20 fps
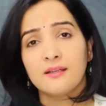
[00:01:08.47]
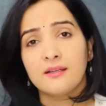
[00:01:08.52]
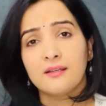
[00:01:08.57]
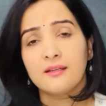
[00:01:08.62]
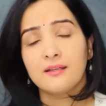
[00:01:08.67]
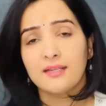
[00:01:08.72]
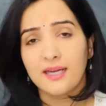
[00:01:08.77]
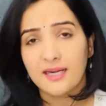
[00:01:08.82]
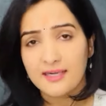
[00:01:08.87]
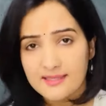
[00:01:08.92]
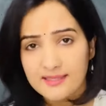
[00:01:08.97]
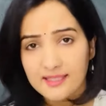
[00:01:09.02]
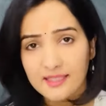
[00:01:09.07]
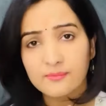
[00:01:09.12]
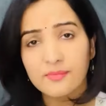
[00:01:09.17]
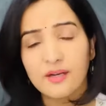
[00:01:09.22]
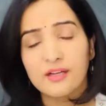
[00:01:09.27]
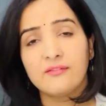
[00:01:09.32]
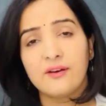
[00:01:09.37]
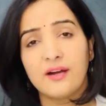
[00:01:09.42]

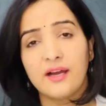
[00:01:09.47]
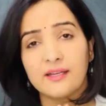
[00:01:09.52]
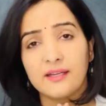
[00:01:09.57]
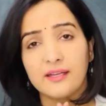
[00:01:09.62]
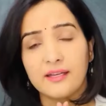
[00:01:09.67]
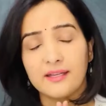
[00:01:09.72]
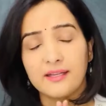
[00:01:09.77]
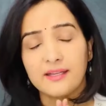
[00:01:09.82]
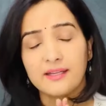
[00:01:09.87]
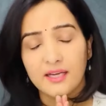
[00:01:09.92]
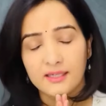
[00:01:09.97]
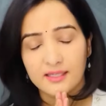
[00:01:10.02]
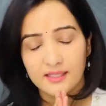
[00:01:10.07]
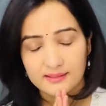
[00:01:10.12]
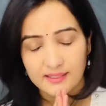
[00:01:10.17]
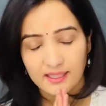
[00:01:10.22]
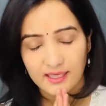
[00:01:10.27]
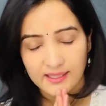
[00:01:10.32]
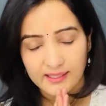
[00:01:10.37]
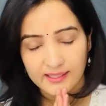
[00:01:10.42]
नरसिंह भगवान है खड़क
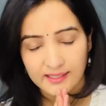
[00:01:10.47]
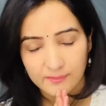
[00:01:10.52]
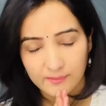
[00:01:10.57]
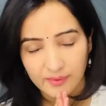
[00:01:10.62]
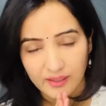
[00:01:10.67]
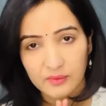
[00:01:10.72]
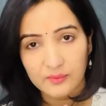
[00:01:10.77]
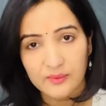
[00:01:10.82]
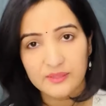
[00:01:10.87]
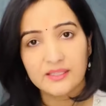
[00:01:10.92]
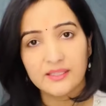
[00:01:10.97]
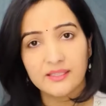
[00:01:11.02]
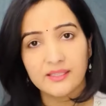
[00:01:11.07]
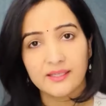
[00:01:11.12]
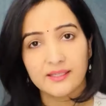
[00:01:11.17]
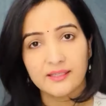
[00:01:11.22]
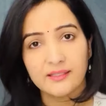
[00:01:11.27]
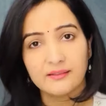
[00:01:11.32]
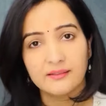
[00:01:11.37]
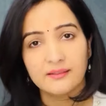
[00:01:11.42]
धारणी भगवती
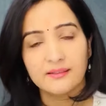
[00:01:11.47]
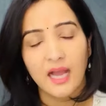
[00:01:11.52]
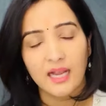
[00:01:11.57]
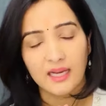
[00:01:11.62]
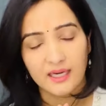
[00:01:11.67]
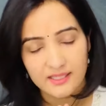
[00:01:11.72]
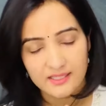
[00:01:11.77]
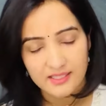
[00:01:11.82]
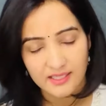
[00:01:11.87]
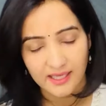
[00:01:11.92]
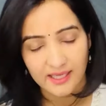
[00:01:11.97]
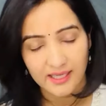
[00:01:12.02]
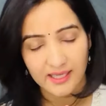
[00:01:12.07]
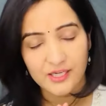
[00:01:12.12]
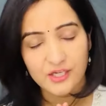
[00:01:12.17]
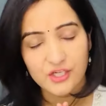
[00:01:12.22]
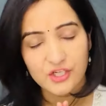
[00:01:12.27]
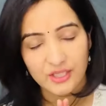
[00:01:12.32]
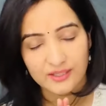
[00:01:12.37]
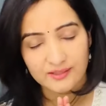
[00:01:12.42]
हैं नागरजा हैं
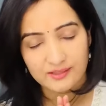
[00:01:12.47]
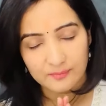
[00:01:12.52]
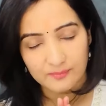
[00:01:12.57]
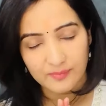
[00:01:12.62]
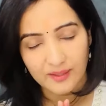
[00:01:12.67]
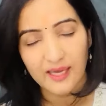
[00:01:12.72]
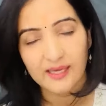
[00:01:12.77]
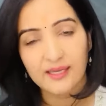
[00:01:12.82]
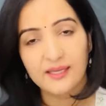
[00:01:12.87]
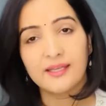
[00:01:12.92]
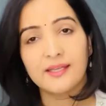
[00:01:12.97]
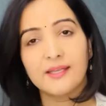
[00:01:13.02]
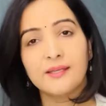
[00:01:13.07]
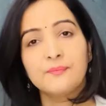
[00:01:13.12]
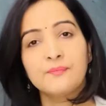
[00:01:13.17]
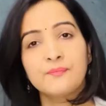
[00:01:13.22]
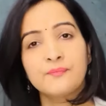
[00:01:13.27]
क्षेत्रपाल हैं